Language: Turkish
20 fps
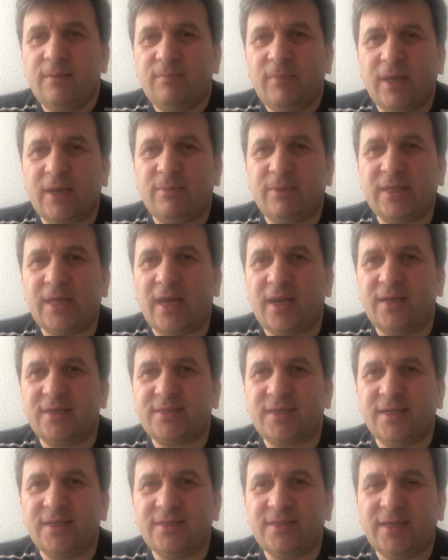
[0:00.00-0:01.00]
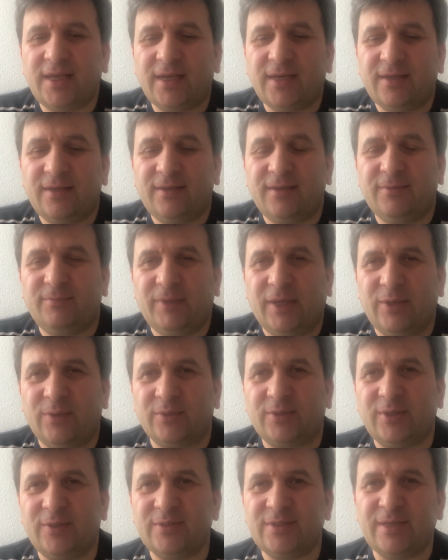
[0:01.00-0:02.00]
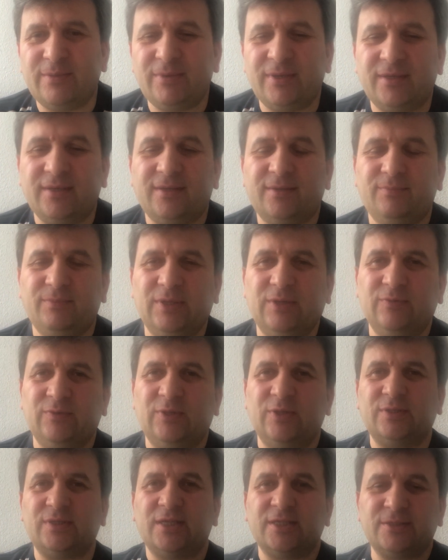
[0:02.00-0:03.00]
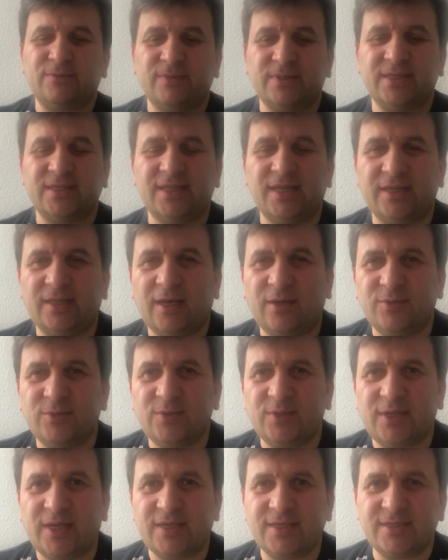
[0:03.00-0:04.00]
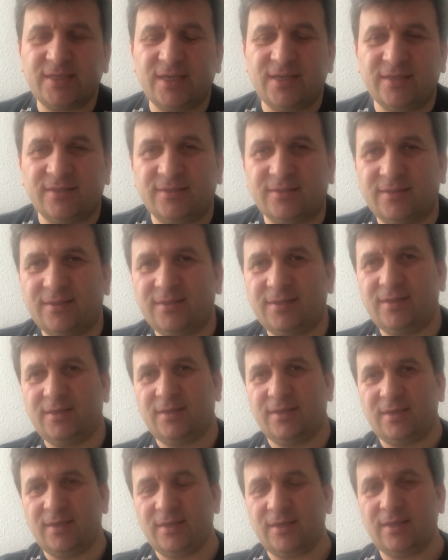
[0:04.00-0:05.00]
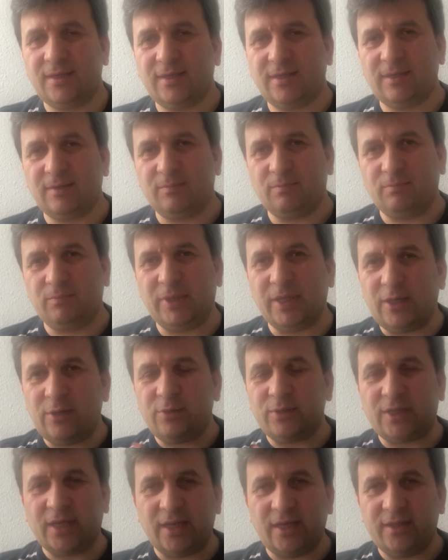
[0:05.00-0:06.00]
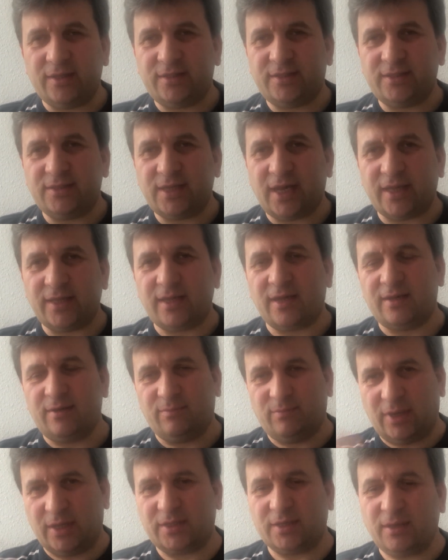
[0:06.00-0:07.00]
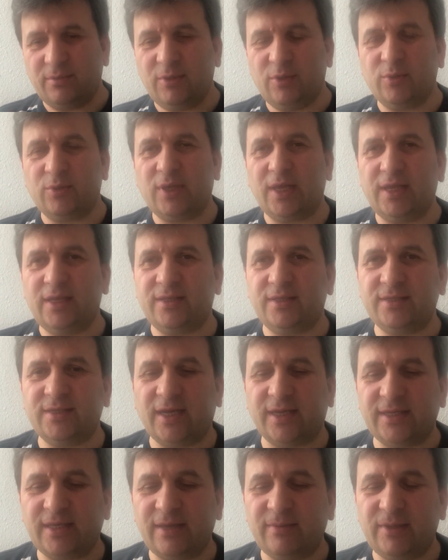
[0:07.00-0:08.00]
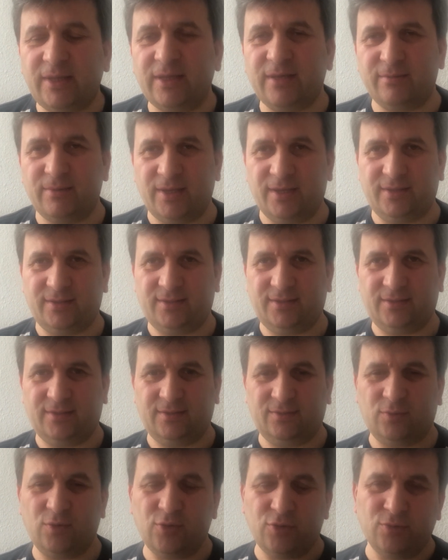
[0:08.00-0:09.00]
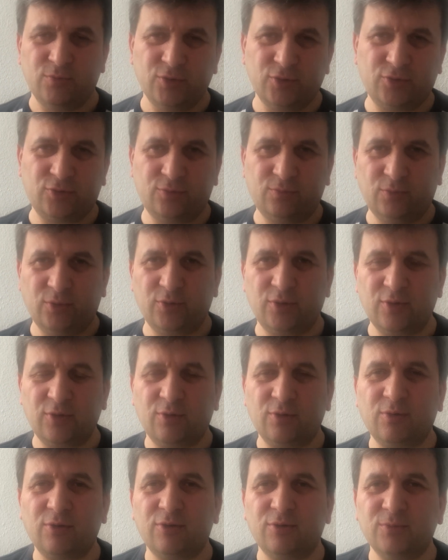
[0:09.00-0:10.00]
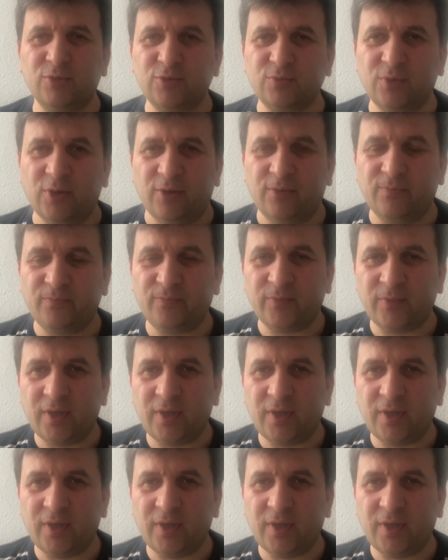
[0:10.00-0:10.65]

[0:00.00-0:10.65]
Merhaba değerli seyirciler, ben Oktay Özdemir. Bir video çalışmasında daha huzurlarınızdayız. Bir ülkeyi iltica eden başka bir ülkeye iltica edebilir mi? Konumuz, bugünkü konumuz bu.